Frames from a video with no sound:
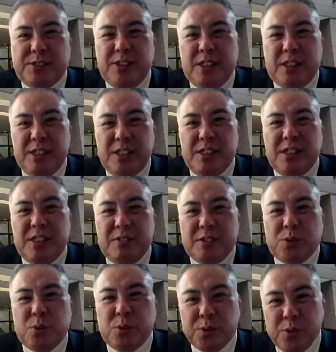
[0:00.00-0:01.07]
な人間は
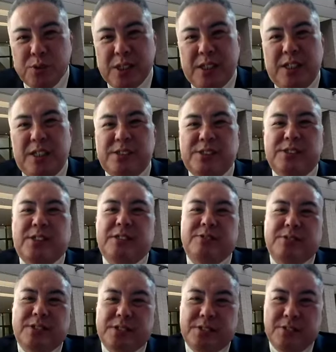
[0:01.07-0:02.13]
とことん彼についてい
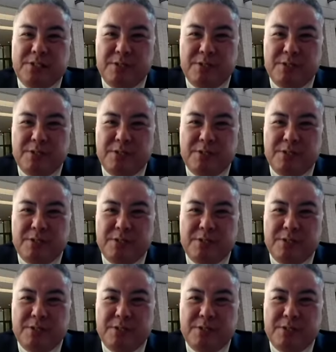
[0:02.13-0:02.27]
くんですよ。